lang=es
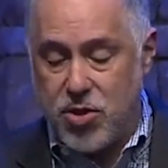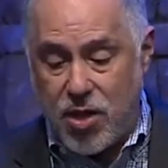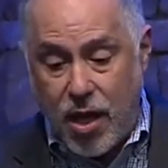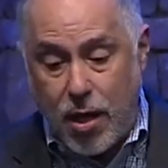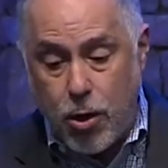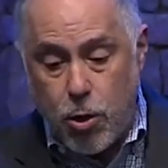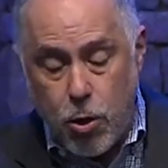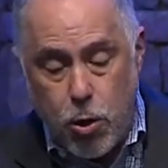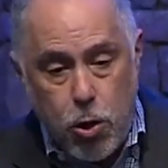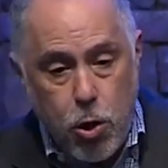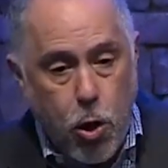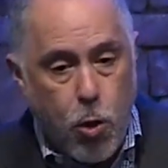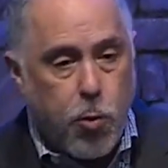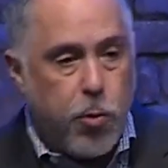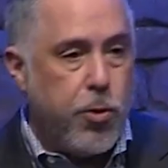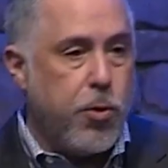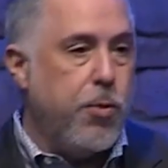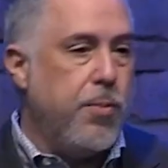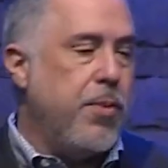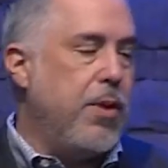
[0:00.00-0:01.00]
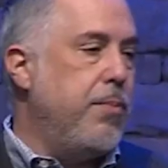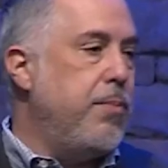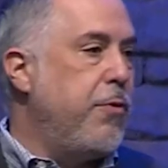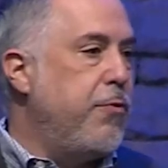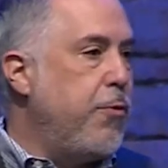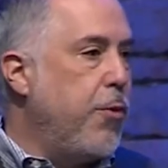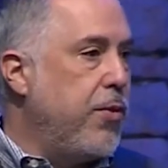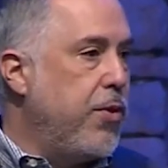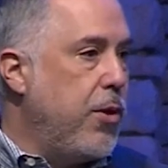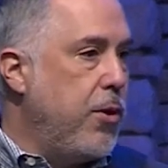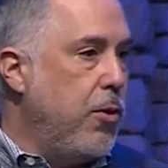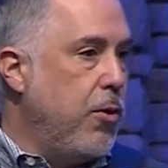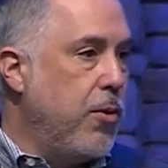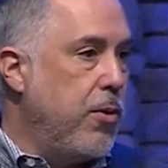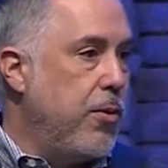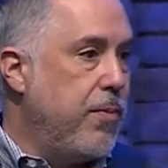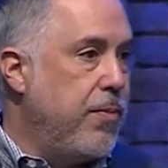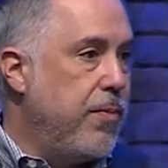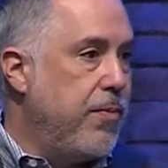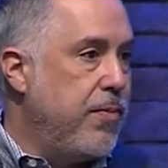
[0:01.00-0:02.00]
They lowered him before the Lord.
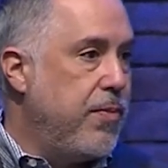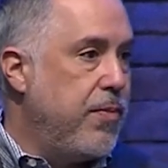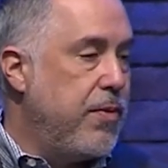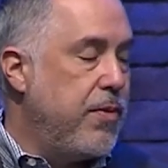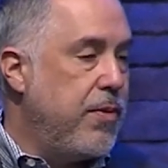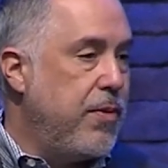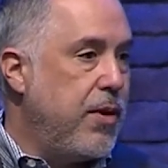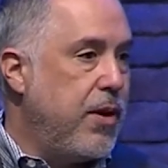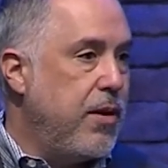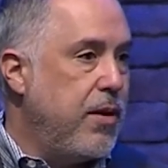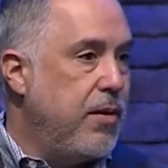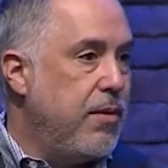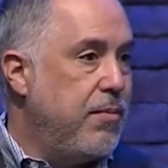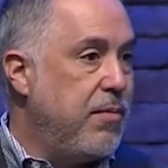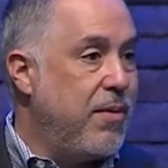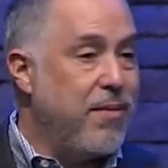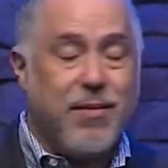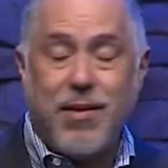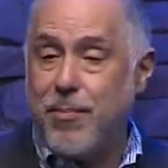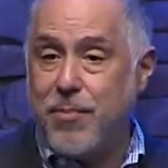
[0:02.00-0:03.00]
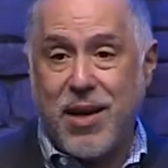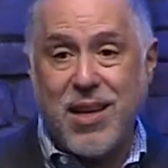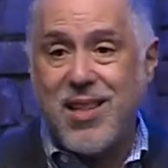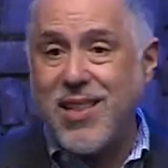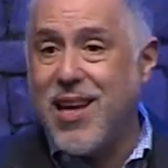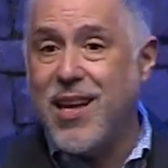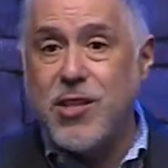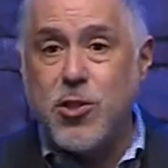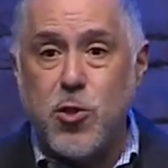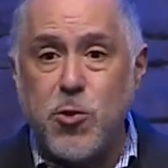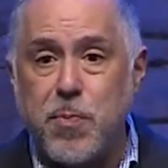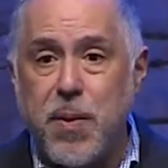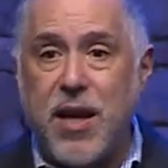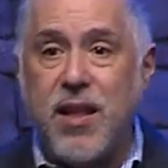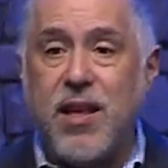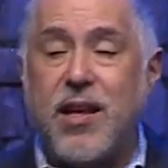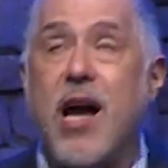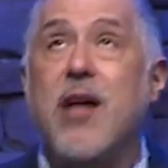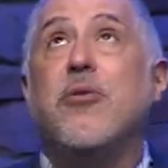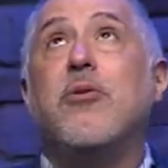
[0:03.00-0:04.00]
Imagínate Jesús
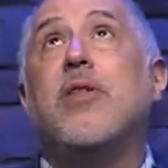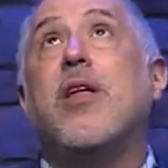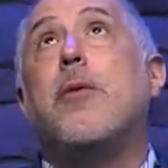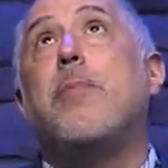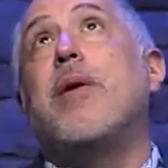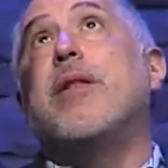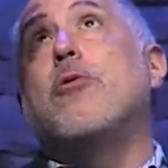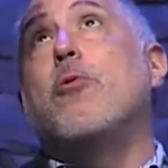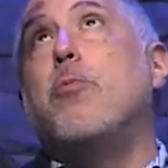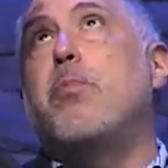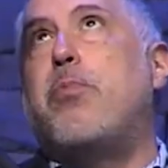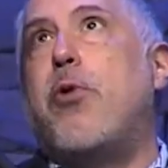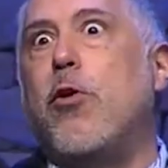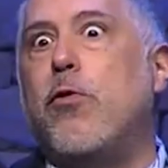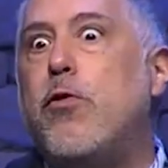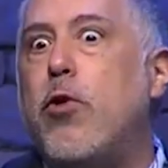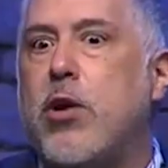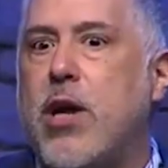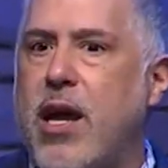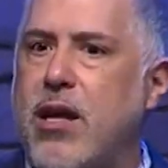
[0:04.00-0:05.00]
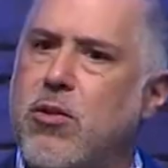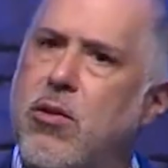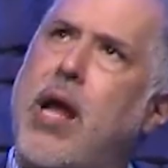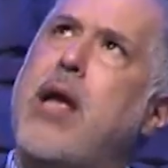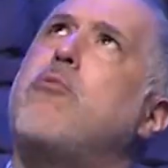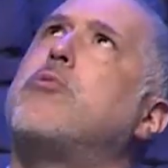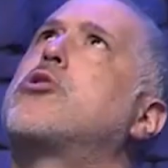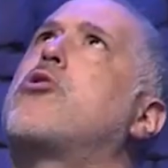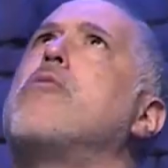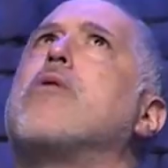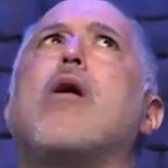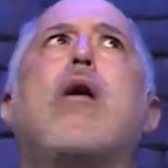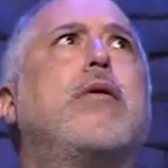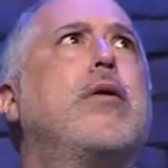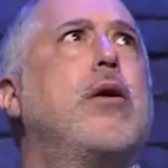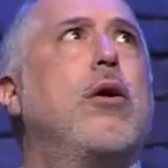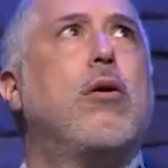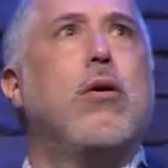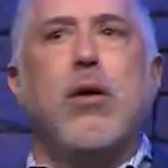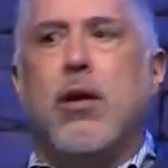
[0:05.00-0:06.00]
predicando y de repente un polvo cayendo. Hey, what's going on
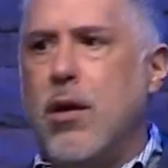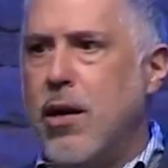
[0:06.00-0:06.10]
here?